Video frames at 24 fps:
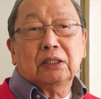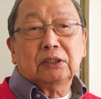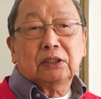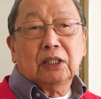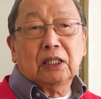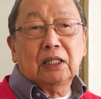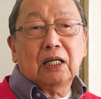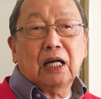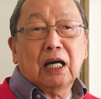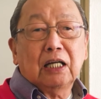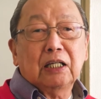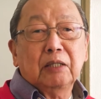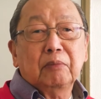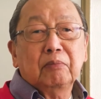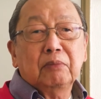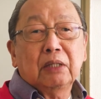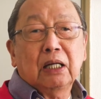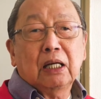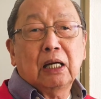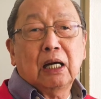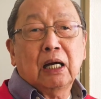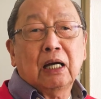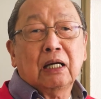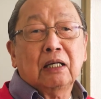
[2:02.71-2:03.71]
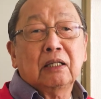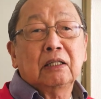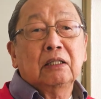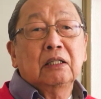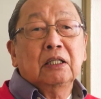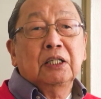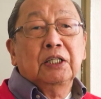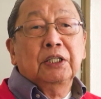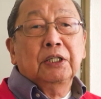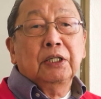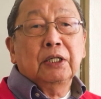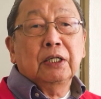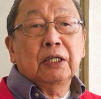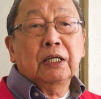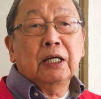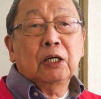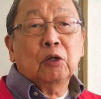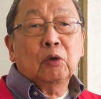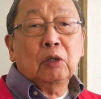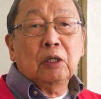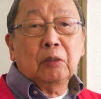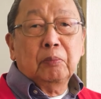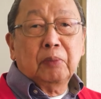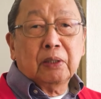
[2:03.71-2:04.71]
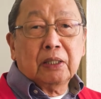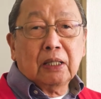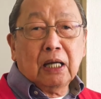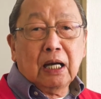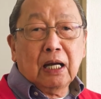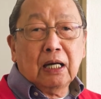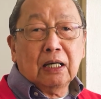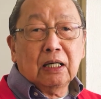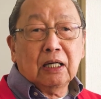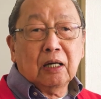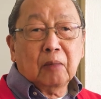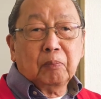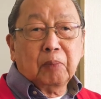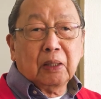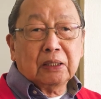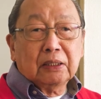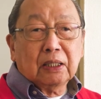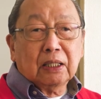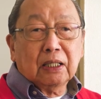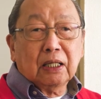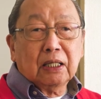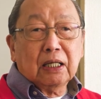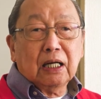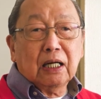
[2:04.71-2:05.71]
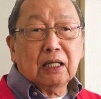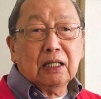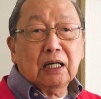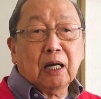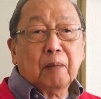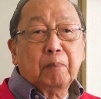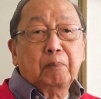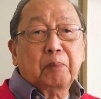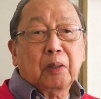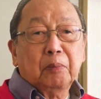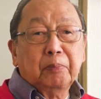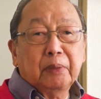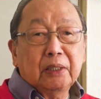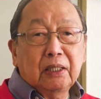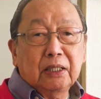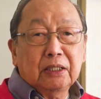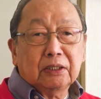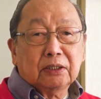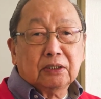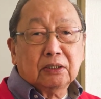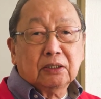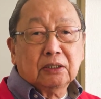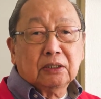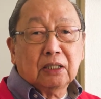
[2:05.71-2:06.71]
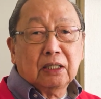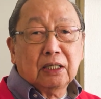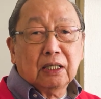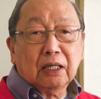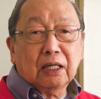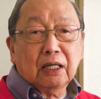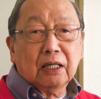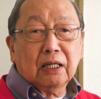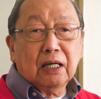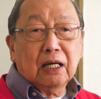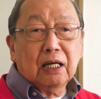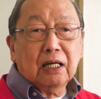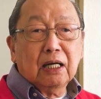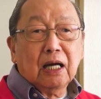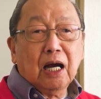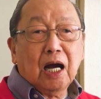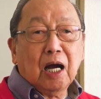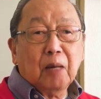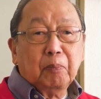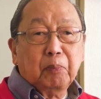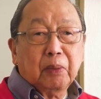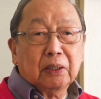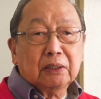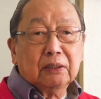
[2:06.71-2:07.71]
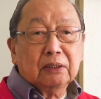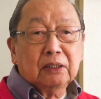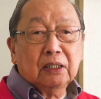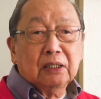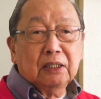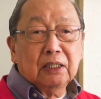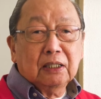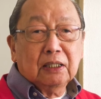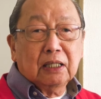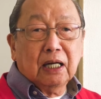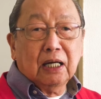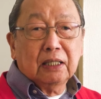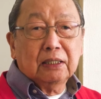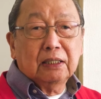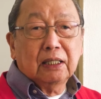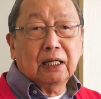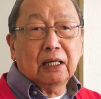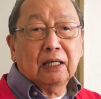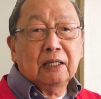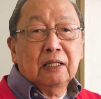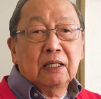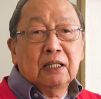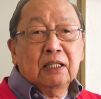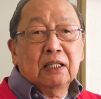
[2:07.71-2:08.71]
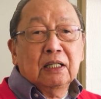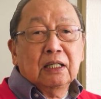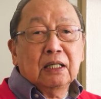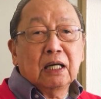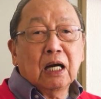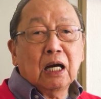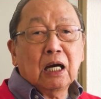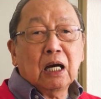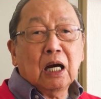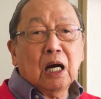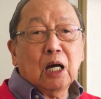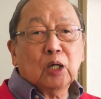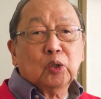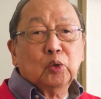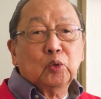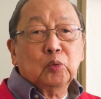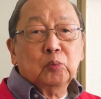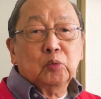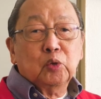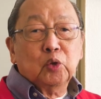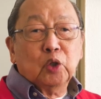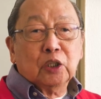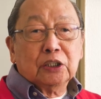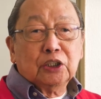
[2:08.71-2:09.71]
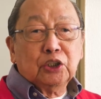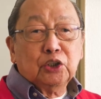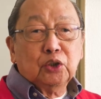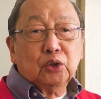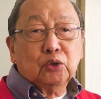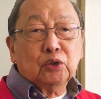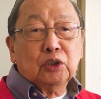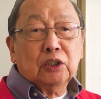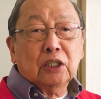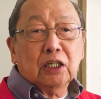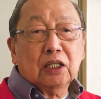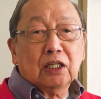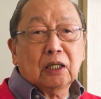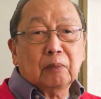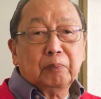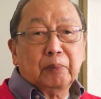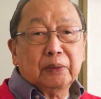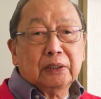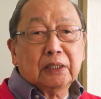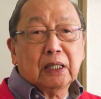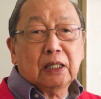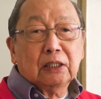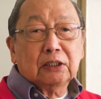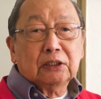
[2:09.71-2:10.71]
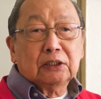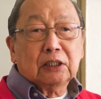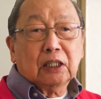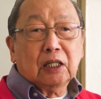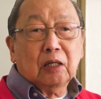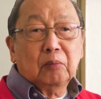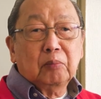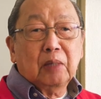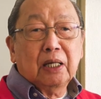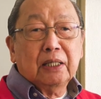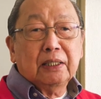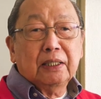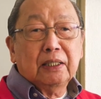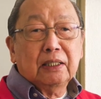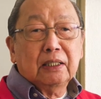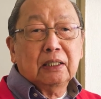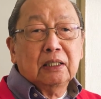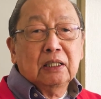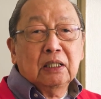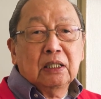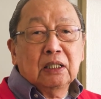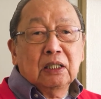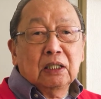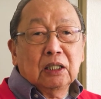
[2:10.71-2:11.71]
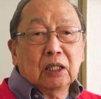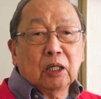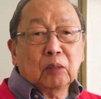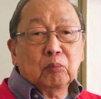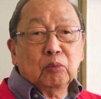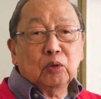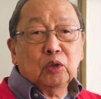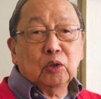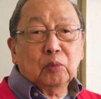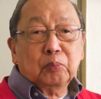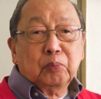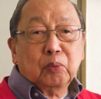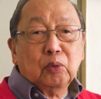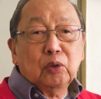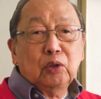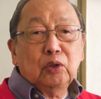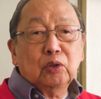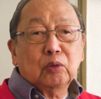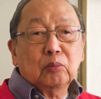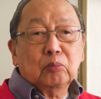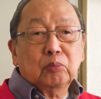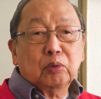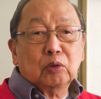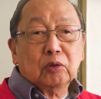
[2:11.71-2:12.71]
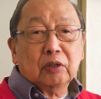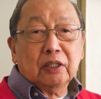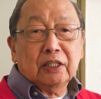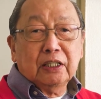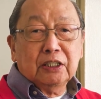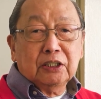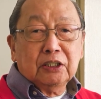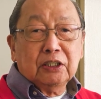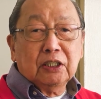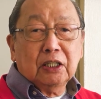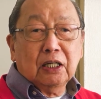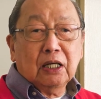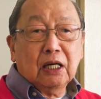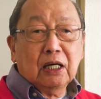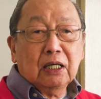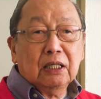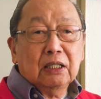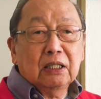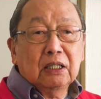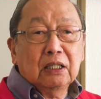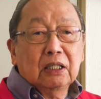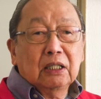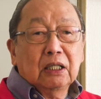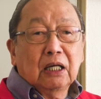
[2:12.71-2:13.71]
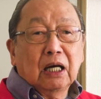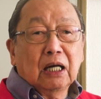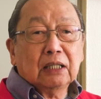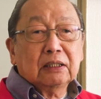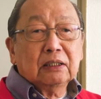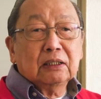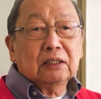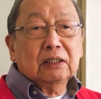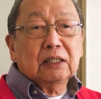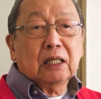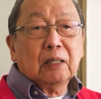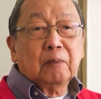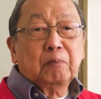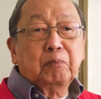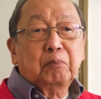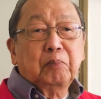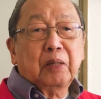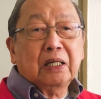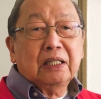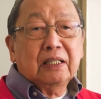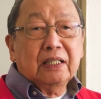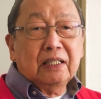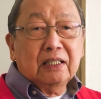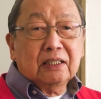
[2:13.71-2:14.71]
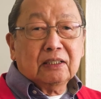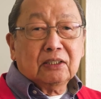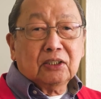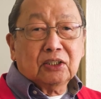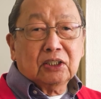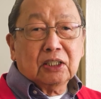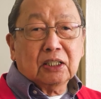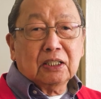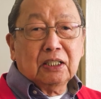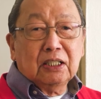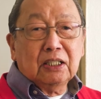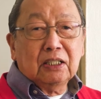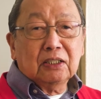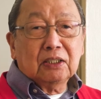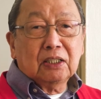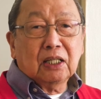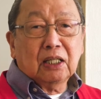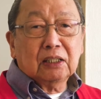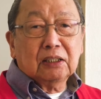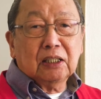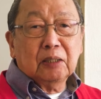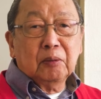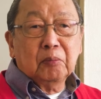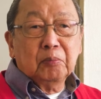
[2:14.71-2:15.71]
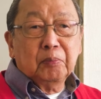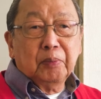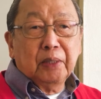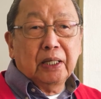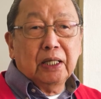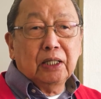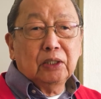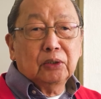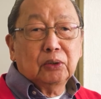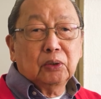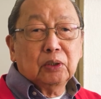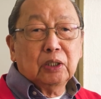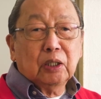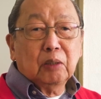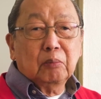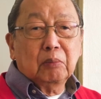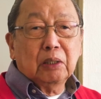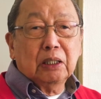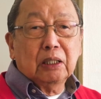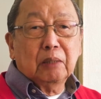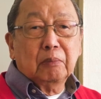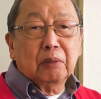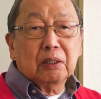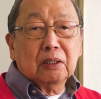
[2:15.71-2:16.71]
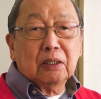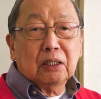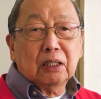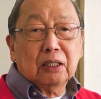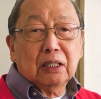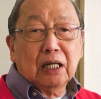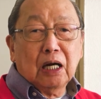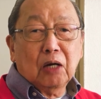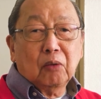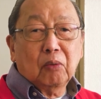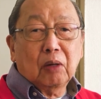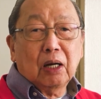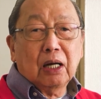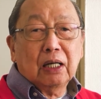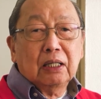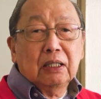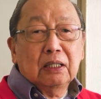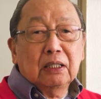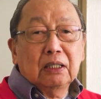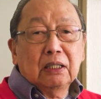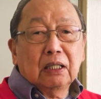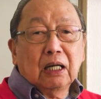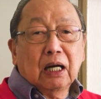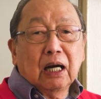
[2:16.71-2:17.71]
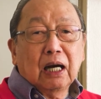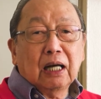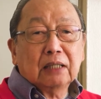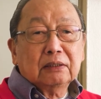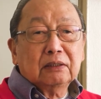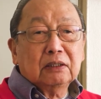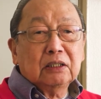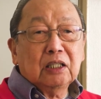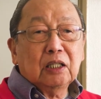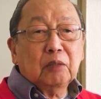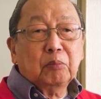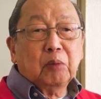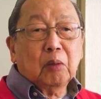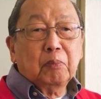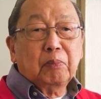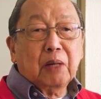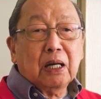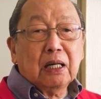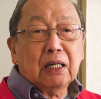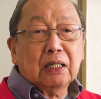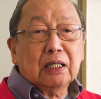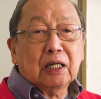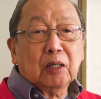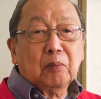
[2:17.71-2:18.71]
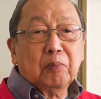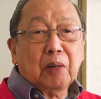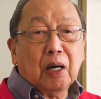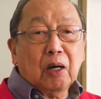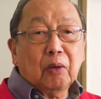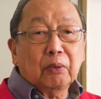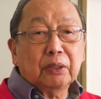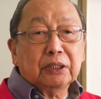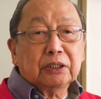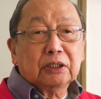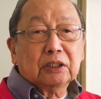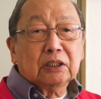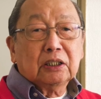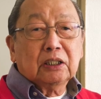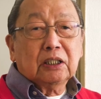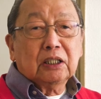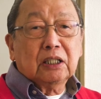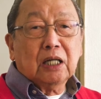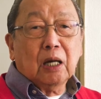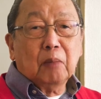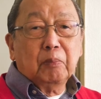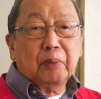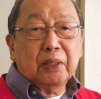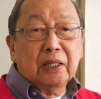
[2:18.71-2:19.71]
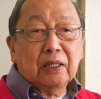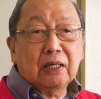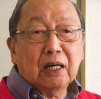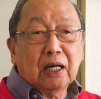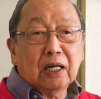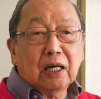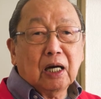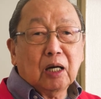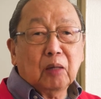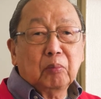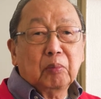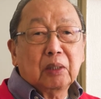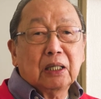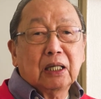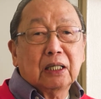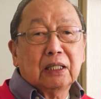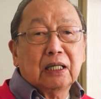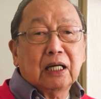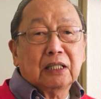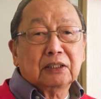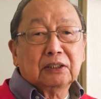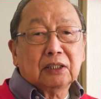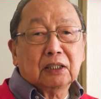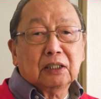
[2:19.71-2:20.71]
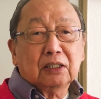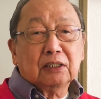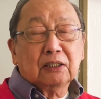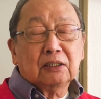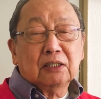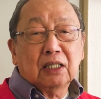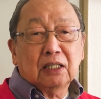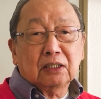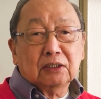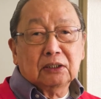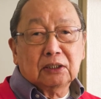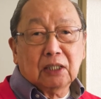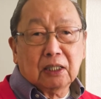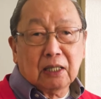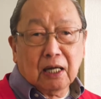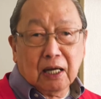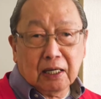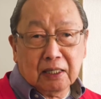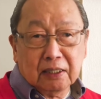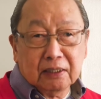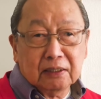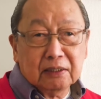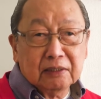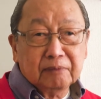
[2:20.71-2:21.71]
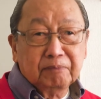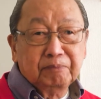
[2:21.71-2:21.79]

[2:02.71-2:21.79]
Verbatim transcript: sa ilalim ng neoliberal na patakarang nagpabilis sa nakaraang apat na dekada ng akumulasyon ng kapital sa kamayan ng monopolyong burgesya at nagpaliit sa kita at empleyo ng mga manggagawa at iba pang anak pawis kabilang ang mga nasa gitnang saray.